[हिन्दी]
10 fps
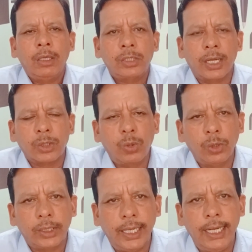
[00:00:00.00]

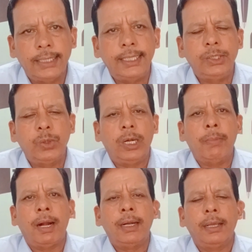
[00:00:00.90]
सरसों तेल की जो
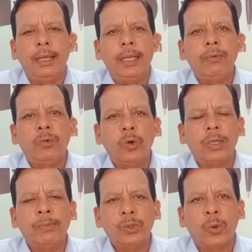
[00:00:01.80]
डिमांड है वो
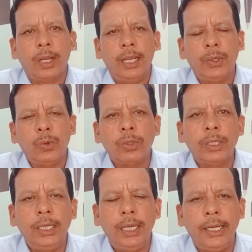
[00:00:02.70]
कमज़ोर है
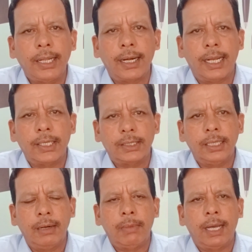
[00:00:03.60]
क्योंकि
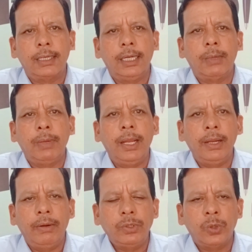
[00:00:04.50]
इंटरनेशनल मार्केट
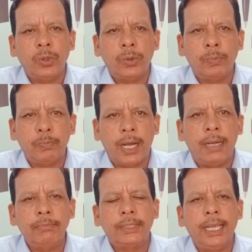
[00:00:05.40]
में जो
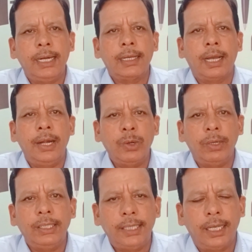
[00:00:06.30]
पाम तेल का
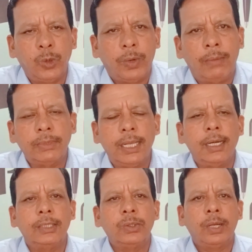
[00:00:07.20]
इंडोनेशिया जो पाम
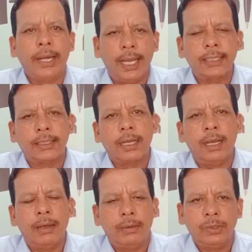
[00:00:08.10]
तेल का जो निर्यात
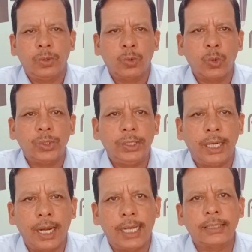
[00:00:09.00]
का जो कोशिश
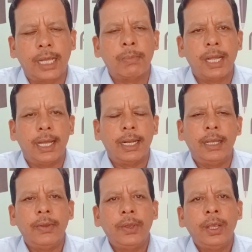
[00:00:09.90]
है लगातार बढ़ा
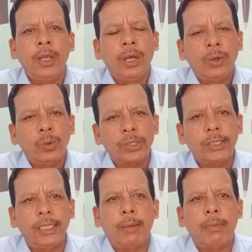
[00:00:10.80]
रहा है
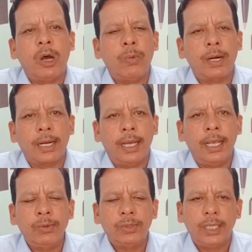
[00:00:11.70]
उससे दबाव बढ़ रहा
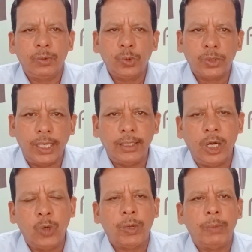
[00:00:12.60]
है उससे दूसरे
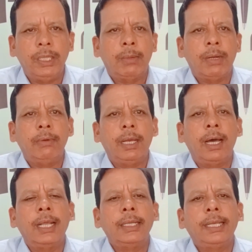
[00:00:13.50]
तेलों पर भी दबाव है
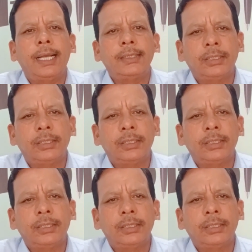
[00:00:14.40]
हालांकि आज